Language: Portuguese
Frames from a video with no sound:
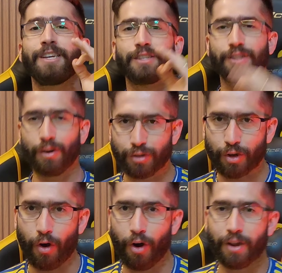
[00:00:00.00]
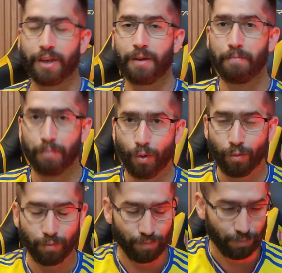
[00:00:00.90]
Soundcore
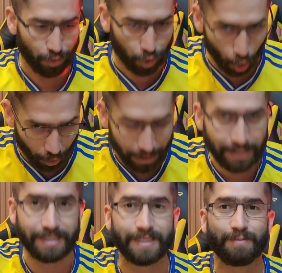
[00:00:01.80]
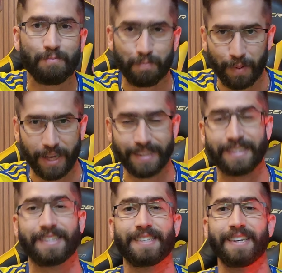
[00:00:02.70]
Boom 2
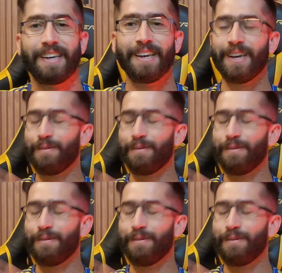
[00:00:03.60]
Plus.